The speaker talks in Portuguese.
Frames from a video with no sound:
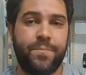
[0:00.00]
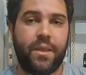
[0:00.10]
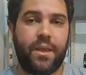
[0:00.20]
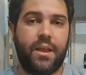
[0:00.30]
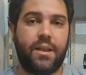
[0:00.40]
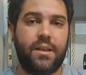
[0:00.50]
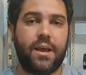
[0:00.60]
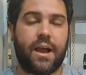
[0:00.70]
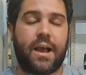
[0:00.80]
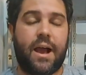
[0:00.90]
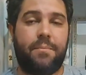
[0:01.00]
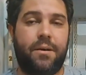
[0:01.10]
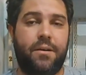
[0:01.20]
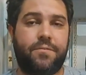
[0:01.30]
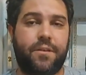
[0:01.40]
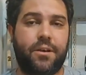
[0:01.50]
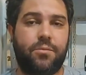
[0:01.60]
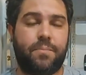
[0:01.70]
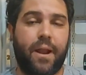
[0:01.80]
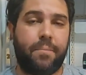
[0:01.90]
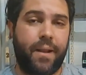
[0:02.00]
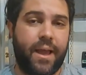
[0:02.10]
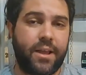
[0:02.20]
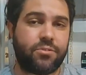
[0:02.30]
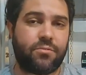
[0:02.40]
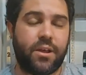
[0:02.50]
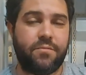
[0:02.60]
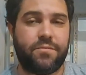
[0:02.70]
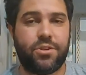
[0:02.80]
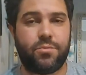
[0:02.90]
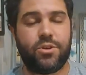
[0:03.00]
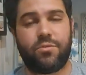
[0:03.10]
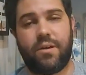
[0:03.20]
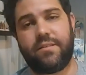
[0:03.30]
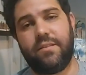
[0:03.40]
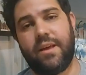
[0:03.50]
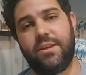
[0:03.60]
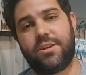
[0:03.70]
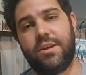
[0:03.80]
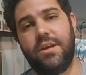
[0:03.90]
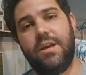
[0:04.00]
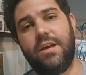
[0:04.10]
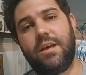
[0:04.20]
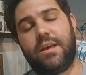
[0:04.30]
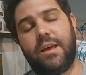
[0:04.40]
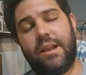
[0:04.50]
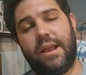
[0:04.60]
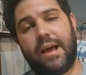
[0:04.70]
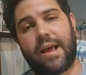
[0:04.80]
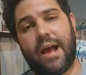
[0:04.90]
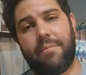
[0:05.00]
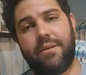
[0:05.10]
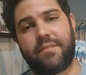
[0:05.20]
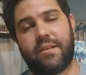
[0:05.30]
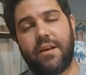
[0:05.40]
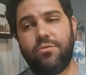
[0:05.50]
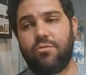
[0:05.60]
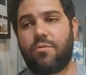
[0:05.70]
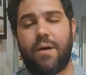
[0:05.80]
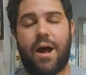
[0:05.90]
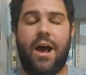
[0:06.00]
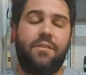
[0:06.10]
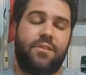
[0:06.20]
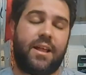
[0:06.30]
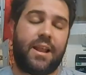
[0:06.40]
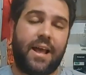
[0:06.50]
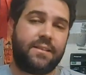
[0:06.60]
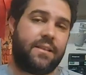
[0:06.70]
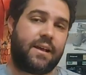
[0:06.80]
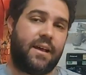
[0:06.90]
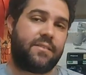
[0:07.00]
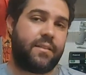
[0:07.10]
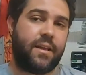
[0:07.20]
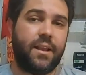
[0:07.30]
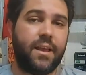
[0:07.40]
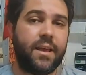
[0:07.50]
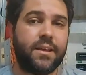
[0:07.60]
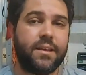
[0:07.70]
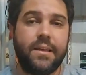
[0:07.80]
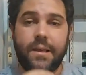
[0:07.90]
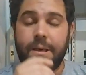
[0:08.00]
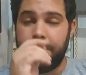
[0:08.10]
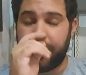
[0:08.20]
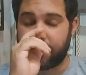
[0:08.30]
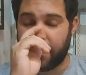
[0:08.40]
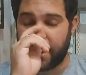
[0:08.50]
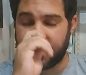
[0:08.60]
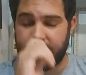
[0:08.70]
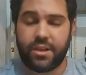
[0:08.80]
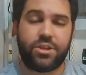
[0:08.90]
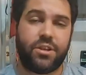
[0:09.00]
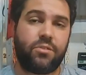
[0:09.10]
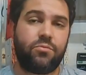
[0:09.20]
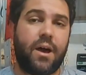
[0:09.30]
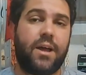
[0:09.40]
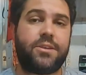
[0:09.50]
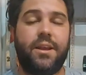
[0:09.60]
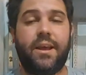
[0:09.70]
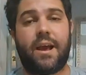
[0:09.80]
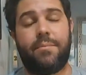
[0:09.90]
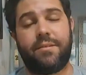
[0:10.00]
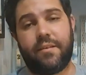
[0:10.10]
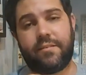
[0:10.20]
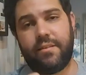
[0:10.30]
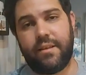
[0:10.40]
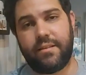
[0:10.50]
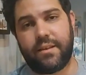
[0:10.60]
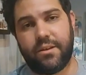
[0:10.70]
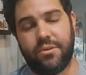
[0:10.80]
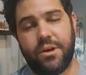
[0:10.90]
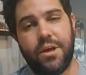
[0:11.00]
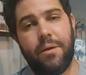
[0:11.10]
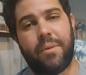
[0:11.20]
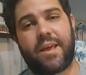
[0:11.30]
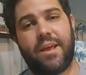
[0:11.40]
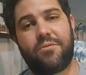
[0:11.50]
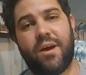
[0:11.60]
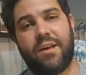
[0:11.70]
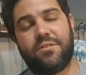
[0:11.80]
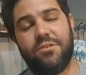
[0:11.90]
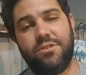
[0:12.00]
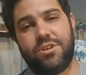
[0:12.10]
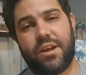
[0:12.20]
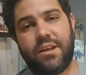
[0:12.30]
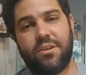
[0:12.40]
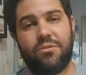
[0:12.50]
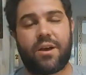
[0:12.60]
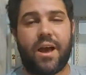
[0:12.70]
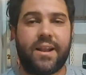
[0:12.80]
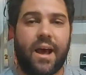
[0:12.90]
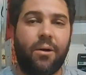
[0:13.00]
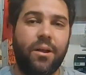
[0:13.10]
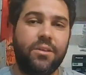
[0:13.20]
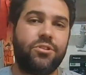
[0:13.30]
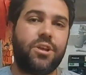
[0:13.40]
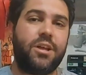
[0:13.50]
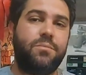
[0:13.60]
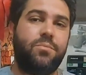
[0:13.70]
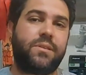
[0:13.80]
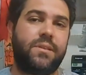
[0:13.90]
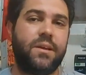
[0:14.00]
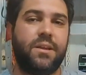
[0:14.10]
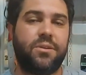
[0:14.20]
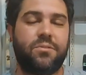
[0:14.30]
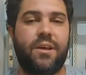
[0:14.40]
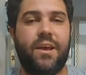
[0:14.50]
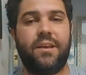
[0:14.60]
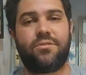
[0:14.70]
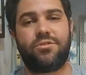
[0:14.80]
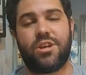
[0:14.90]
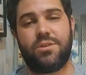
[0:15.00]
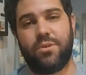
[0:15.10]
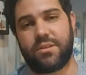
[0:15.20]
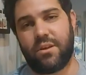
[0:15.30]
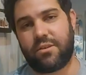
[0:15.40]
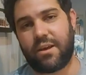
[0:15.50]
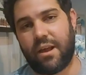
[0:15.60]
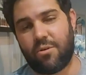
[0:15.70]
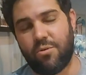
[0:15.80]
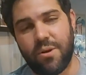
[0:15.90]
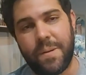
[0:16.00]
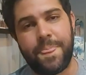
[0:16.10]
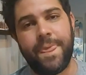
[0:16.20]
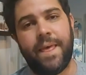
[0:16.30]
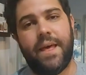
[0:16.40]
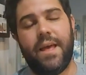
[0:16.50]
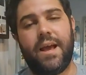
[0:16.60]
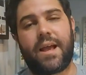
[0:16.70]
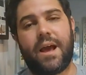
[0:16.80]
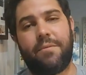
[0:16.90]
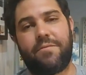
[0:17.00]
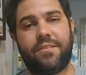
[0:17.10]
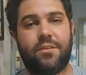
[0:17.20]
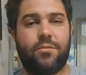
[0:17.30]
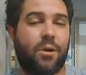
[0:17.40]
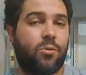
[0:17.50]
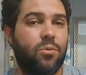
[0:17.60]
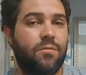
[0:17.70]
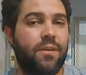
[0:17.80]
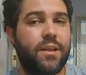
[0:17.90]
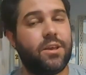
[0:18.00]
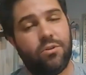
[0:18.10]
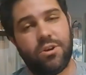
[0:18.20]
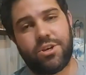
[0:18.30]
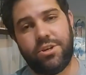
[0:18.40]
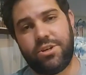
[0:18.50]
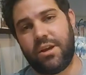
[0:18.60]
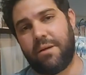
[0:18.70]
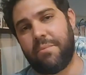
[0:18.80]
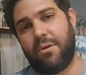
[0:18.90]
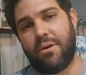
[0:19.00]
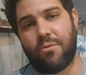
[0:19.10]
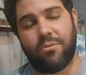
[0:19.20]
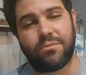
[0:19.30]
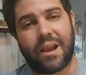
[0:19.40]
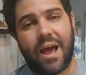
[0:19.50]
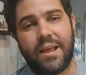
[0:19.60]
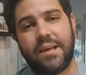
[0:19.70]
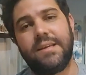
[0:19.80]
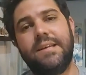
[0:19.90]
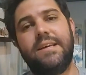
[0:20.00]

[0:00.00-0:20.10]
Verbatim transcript: ele acaba ficando paraplégico, né? Vítima de um acidente que ele acaba saindo com uma raiva danada da casa da Helena, personagem da Regina Duarte, ele acaba se acidentando. Para quem conhece o Rio de Janeiro, no canal ali do Jardim Botânico, né? Entre o Jardim Botânico e a Lagoa, ele acaba fazendo uma curva ali que hoje em dia a mão é contrária